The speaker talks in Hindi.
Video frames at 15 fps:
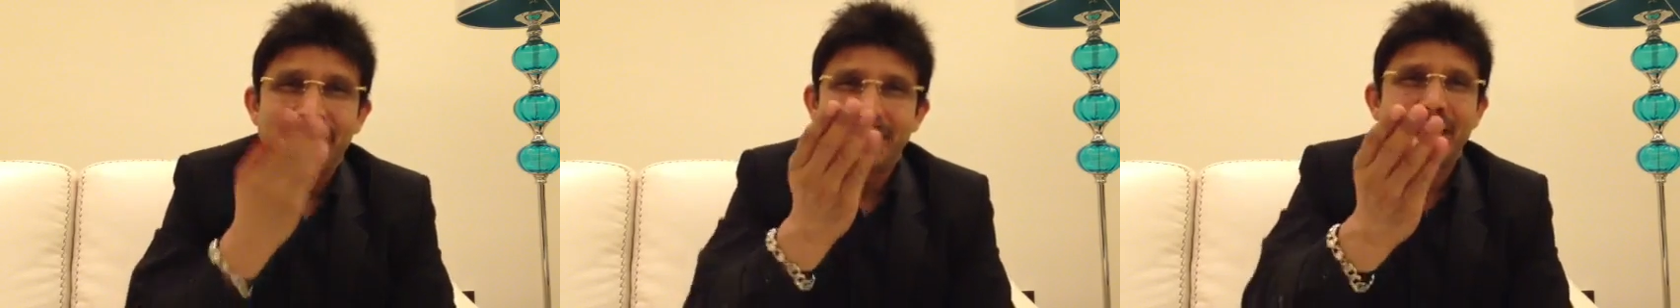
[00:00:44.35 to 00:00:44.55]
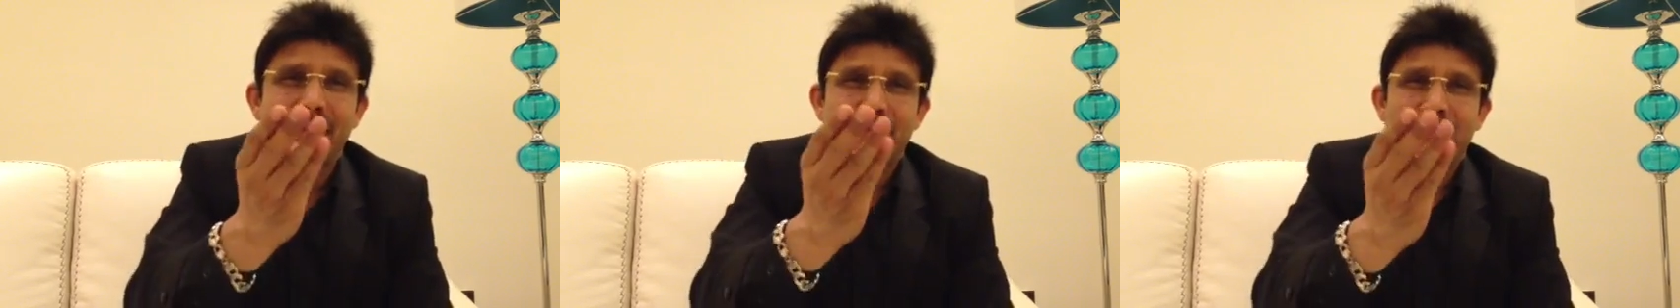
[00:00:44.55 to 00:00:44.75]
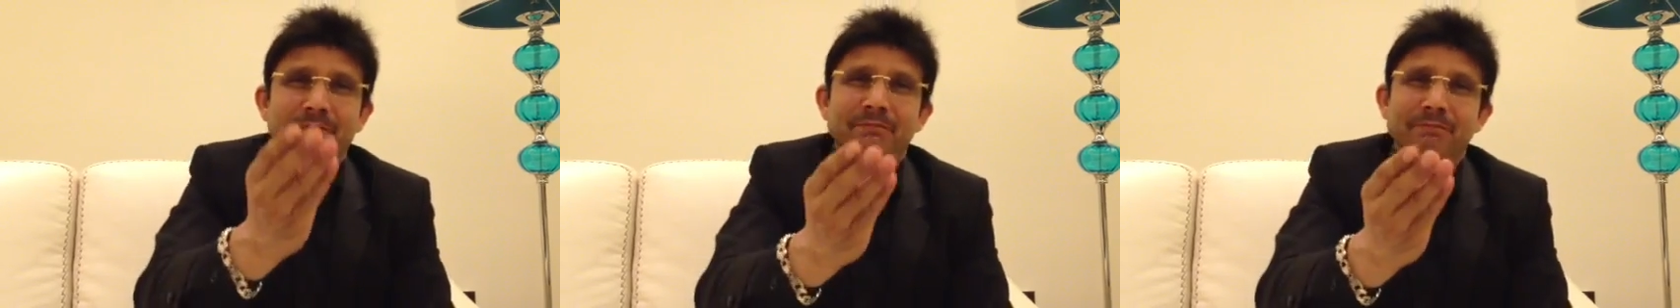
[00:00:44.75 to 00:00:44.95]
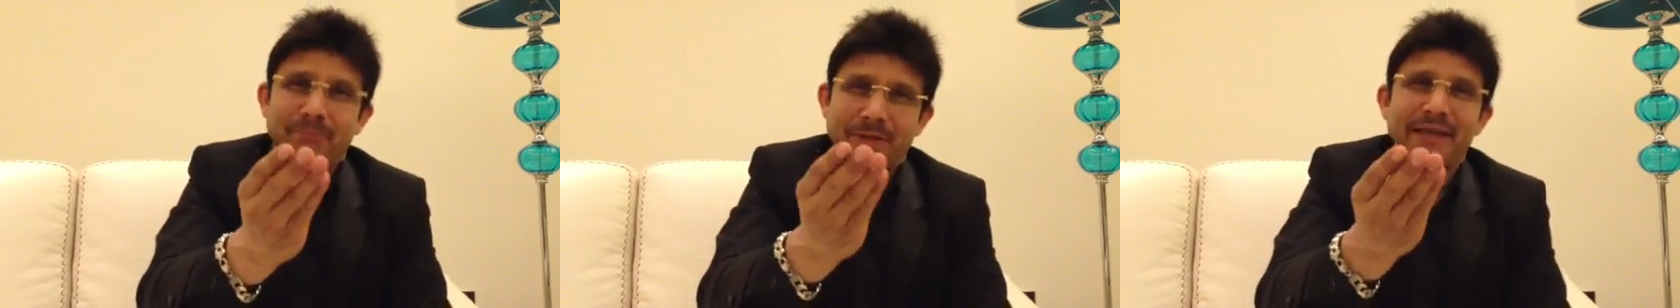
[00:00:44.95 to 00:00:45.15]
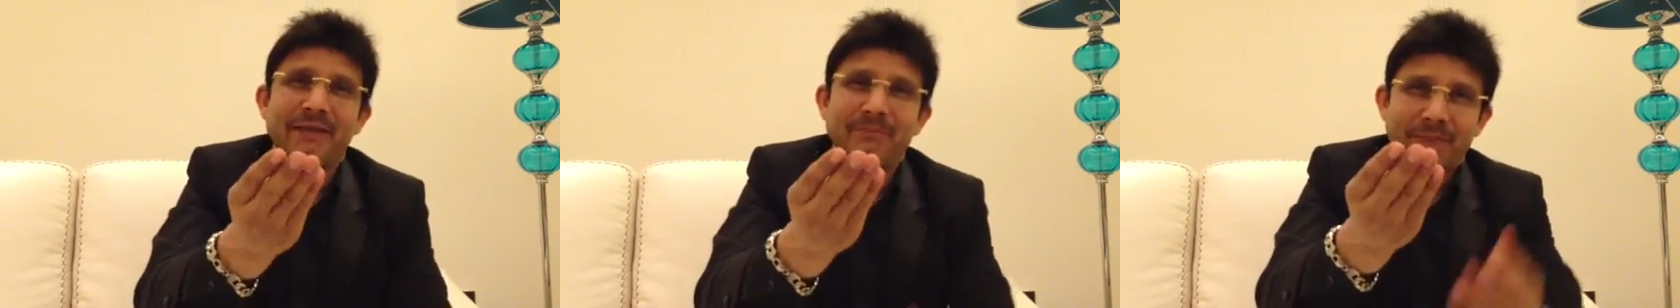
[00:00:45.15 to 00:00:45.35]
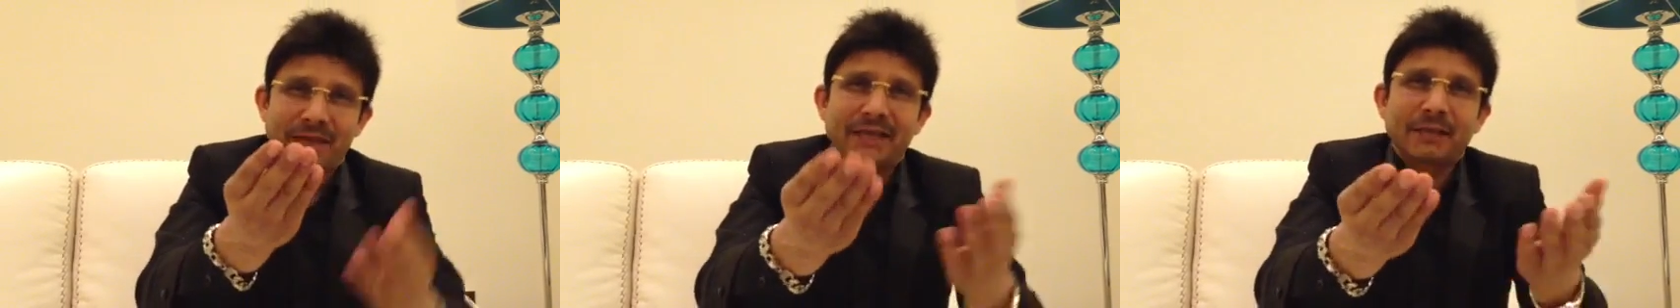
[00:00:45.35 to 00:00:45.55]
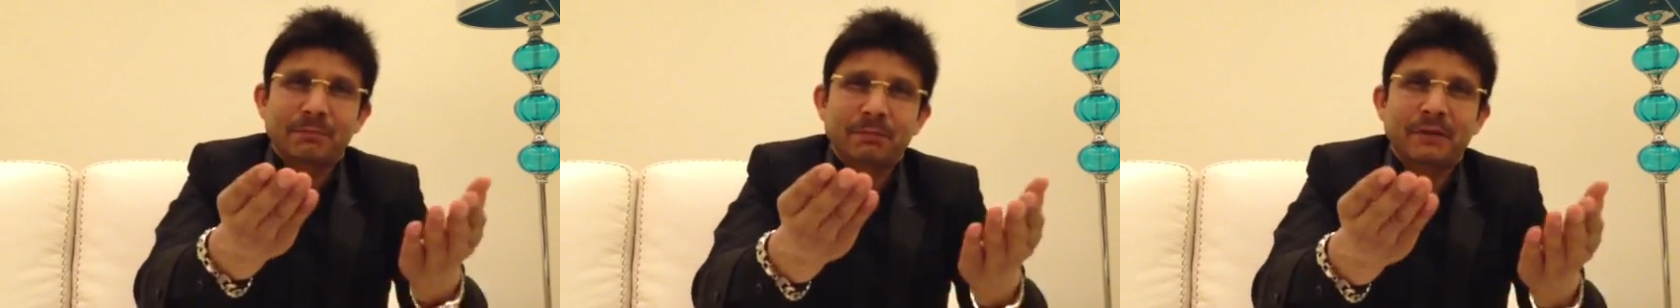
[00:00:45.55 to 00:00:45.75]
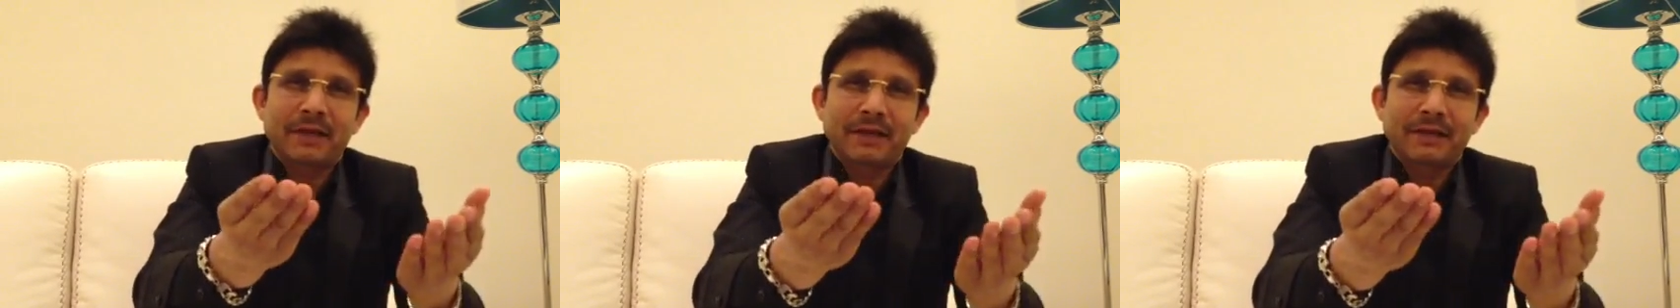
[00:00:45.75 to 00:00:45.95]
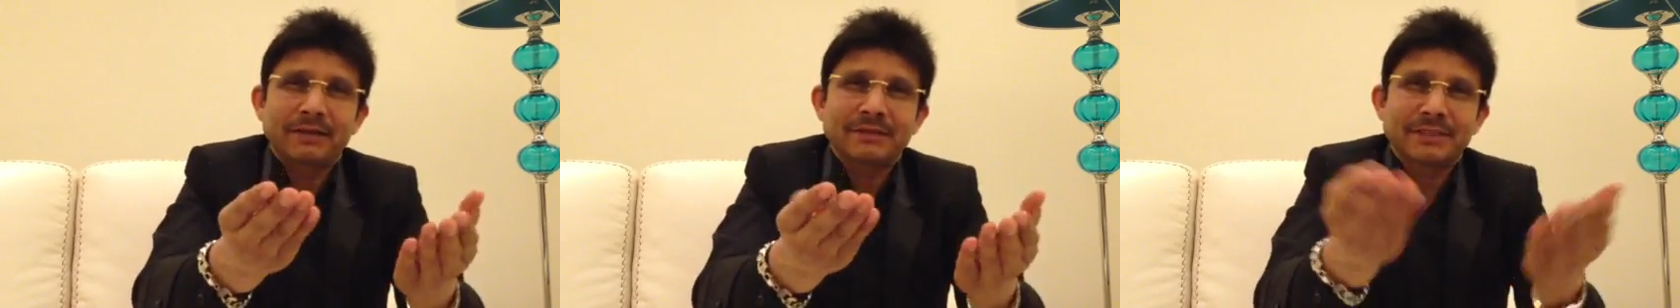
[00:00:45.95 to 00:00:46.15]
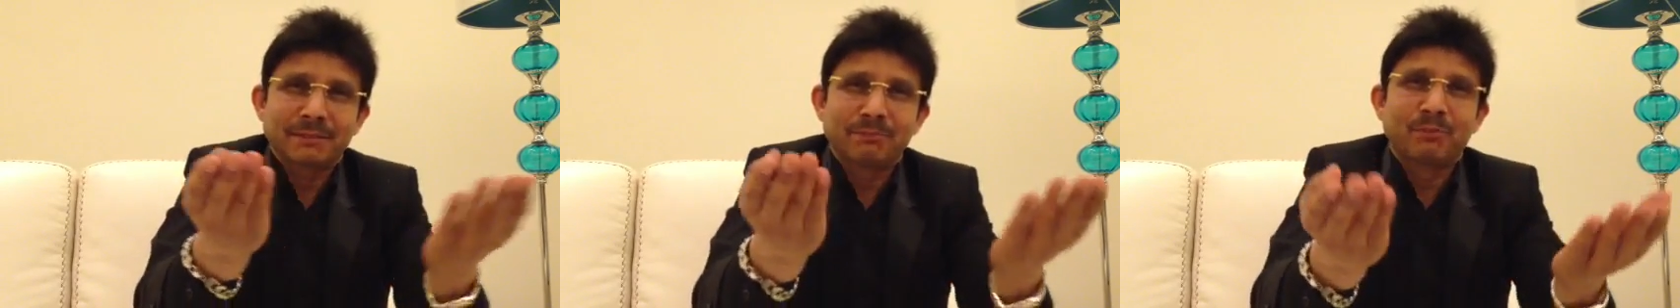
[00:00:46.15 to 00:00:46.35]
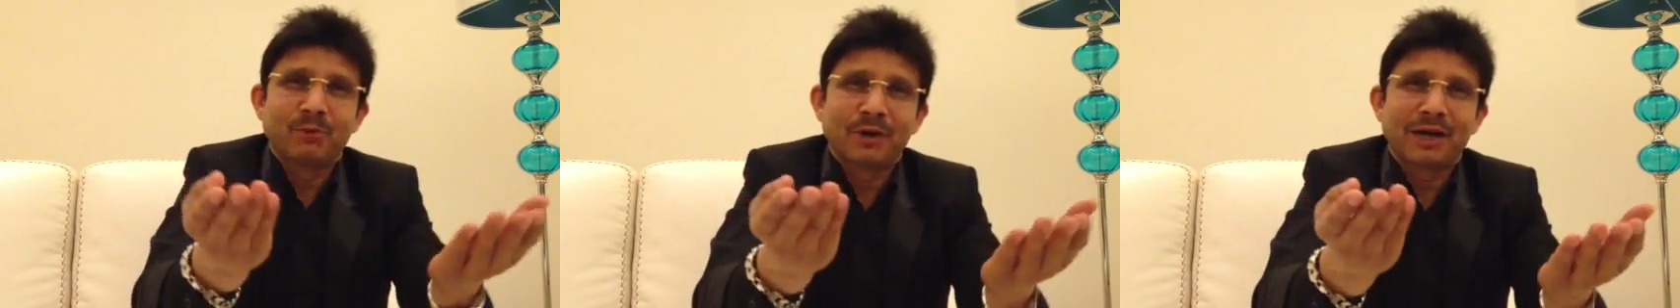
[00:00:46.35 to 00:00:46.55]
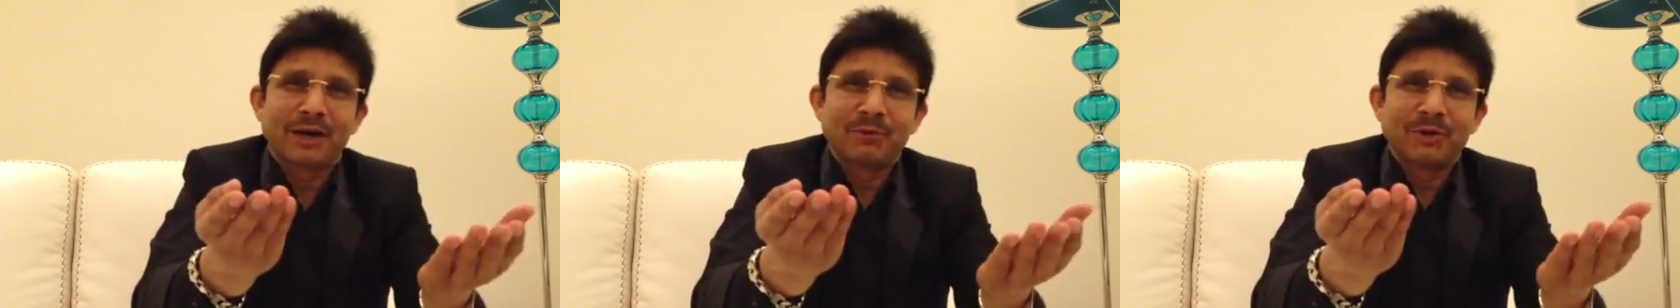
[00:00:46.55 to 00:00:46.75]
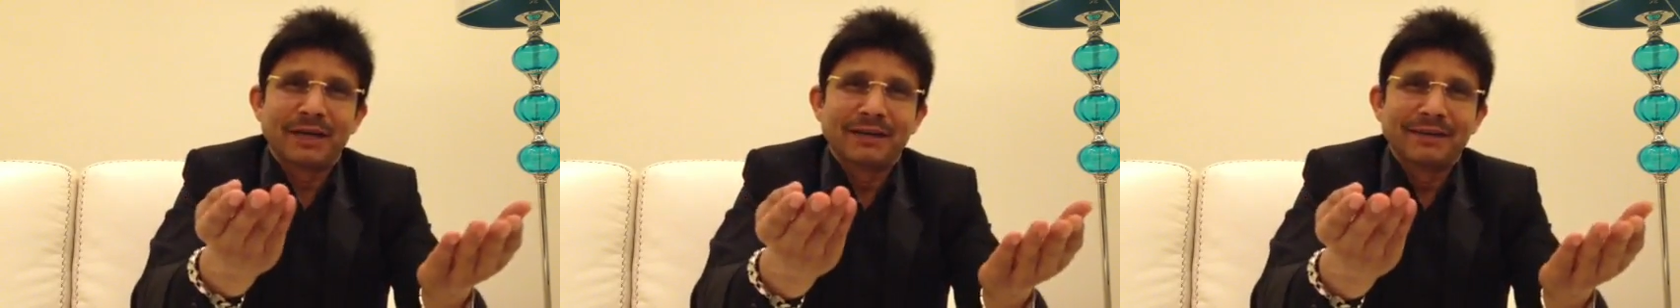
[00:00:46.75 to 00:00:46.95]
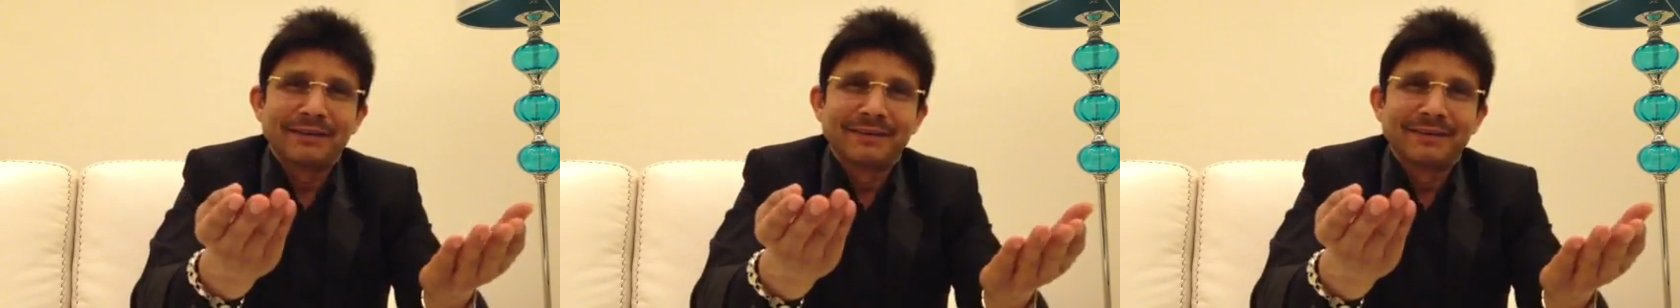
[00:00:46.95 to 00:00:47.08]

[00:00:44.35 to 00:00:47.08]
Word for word: देख बगैर मेकअप के सब बोल रहा हूं ना